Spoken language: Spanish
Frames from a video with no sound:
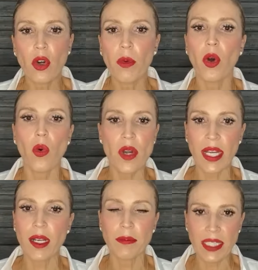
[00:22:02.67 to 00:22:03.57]
miren cómo
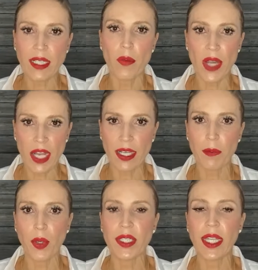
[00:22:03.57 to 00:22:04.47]
una camisa
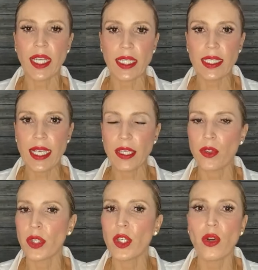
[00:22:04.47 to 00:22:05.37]
blanca puede tener
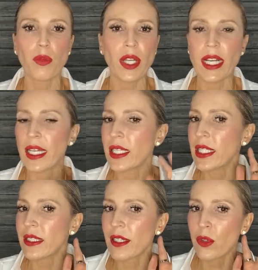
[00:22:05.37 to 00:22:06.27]
diseño y cómo una
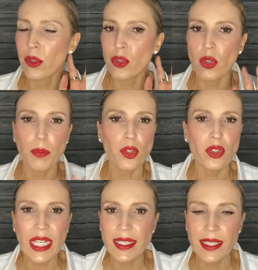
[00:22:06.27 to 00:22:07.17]
cadenita y unos
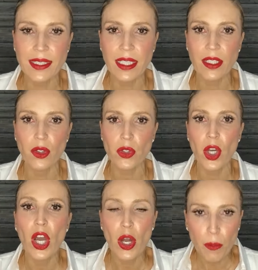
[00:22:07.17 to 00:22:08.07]
topos tan
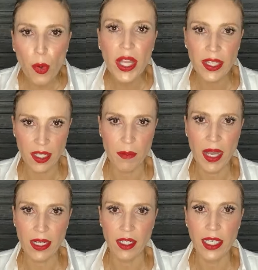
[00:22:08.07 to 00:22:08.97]
sencillos pueden
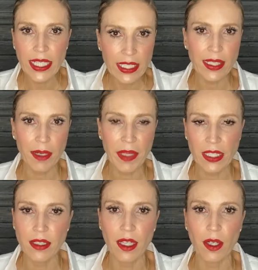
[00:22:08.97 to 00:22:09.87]
armar
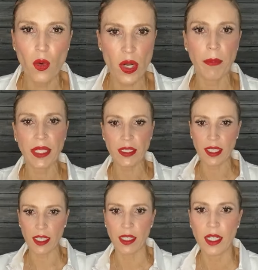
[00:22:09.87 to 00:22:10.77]
lindamente una
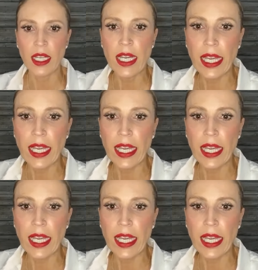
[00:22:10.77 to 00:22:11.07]
pinta.